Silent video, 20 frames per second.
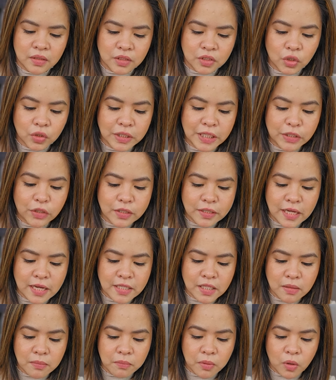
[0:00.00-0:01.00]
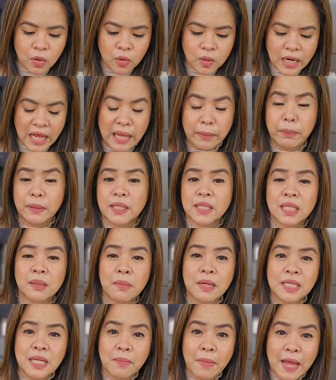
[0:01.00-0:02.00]
So, dito sa isang bowl, ay
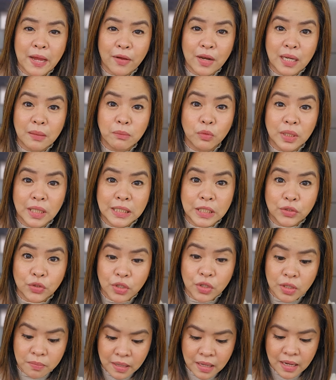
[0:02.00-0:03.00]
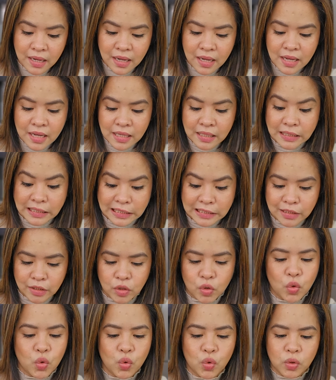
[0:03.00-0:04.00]
pagkasama-samay ko lang muna dito yung mga
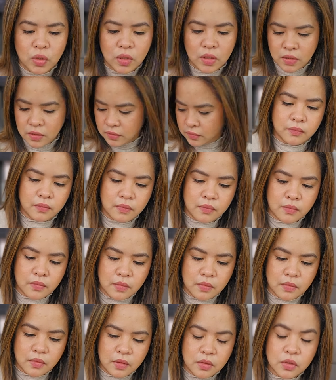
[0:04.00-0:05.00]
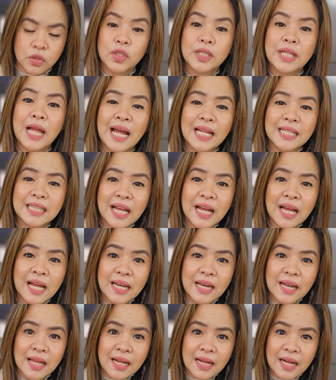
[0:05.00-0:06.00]
itlog. So,
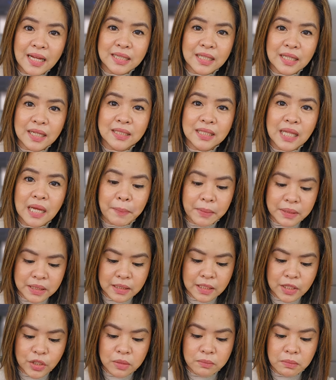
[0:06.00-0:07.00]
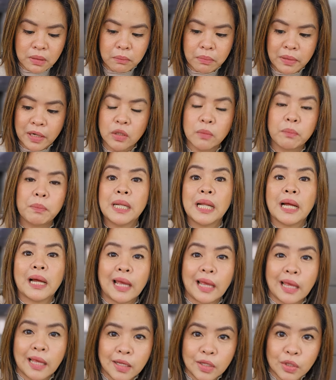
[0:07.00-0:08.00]
dahan-dahan lang at uh, dapat hindi nyo ma-break yung
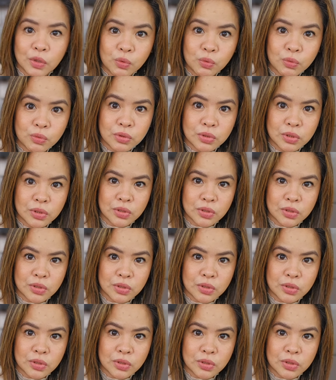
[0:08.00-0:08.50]
pinaka-egg yolk.